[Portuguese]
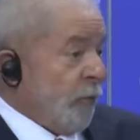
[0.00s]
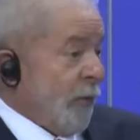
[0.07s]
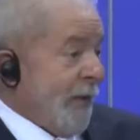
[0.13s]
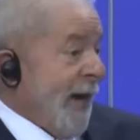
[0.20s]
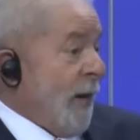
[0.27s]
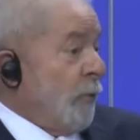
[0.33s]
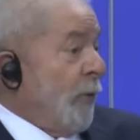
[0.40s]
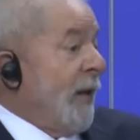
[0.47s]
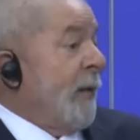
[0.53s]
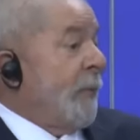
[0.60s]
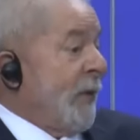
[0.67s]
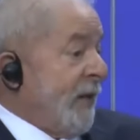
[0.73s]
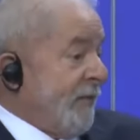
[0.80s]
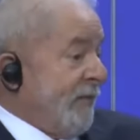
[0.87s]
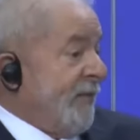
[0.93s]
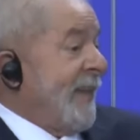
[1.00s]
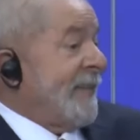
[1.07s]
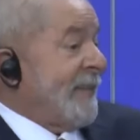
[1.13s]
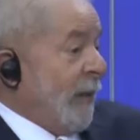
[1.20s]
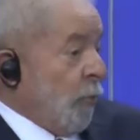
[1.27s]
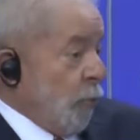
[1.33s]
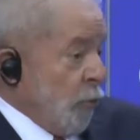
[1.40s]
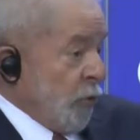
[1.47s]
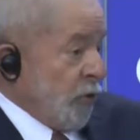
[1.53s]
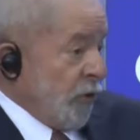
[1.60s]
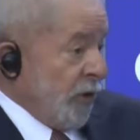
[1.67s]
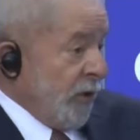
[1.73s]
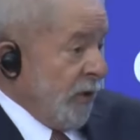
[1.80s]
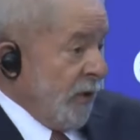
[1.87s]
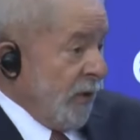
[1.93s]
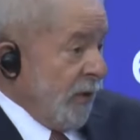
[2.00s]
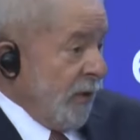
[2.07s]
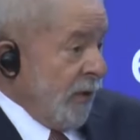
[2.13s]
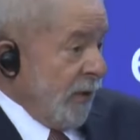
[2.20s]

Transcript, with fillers: O BNDES no governo Lula